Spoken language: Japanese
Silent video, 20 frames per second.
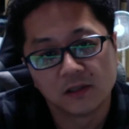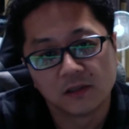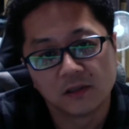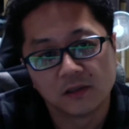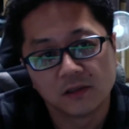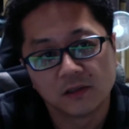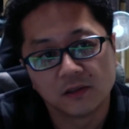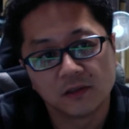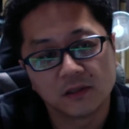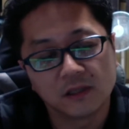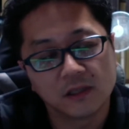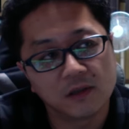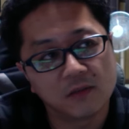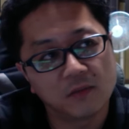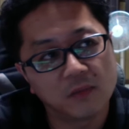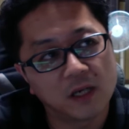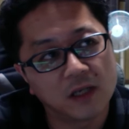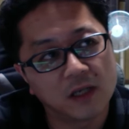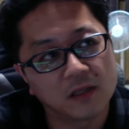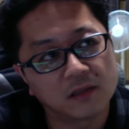で、
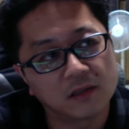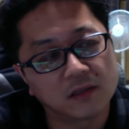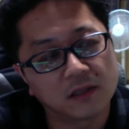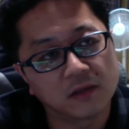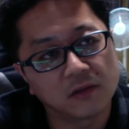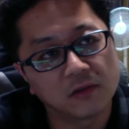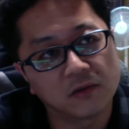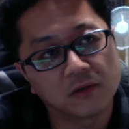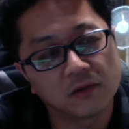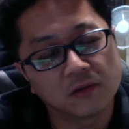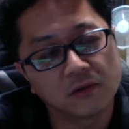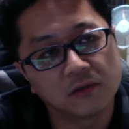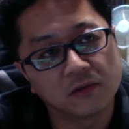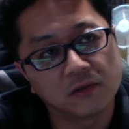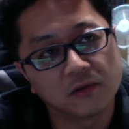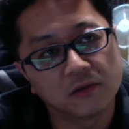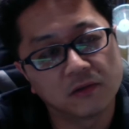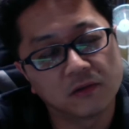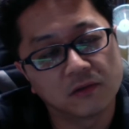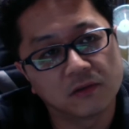まあ明日の
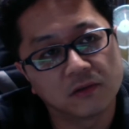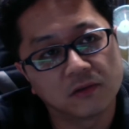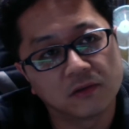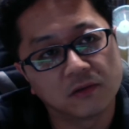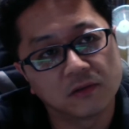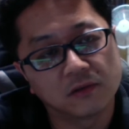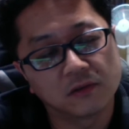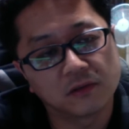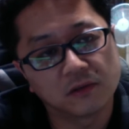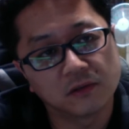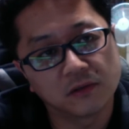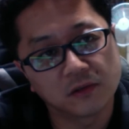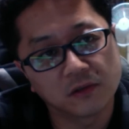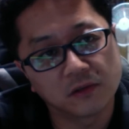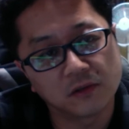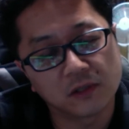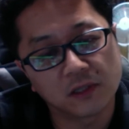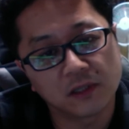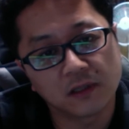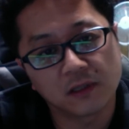夜、通常通
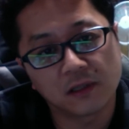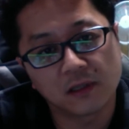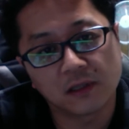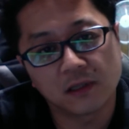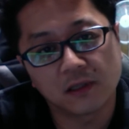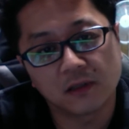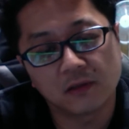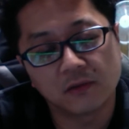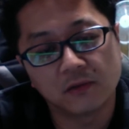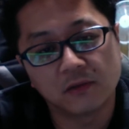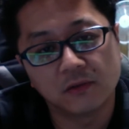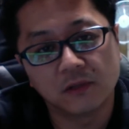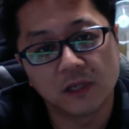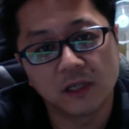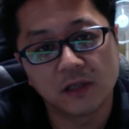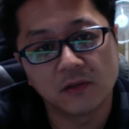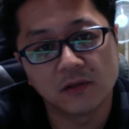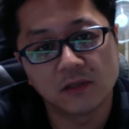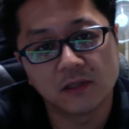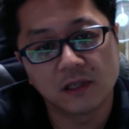りやったら、風来
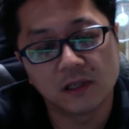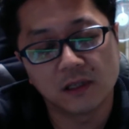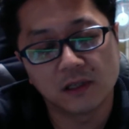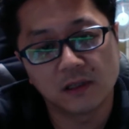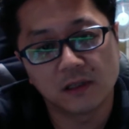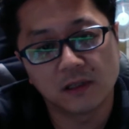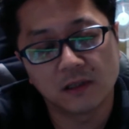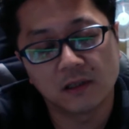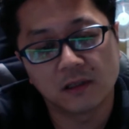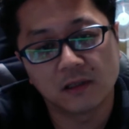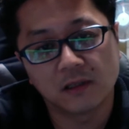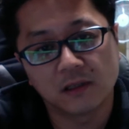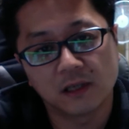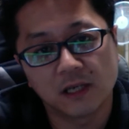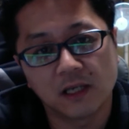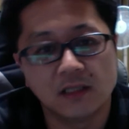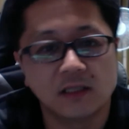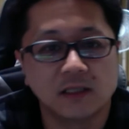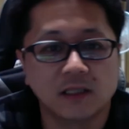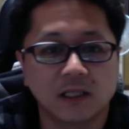の支援、
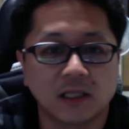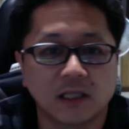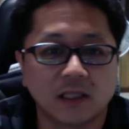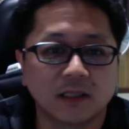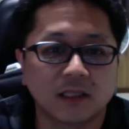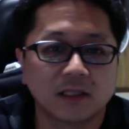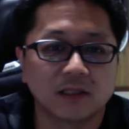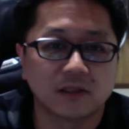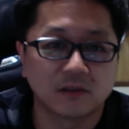配信したかったんですけど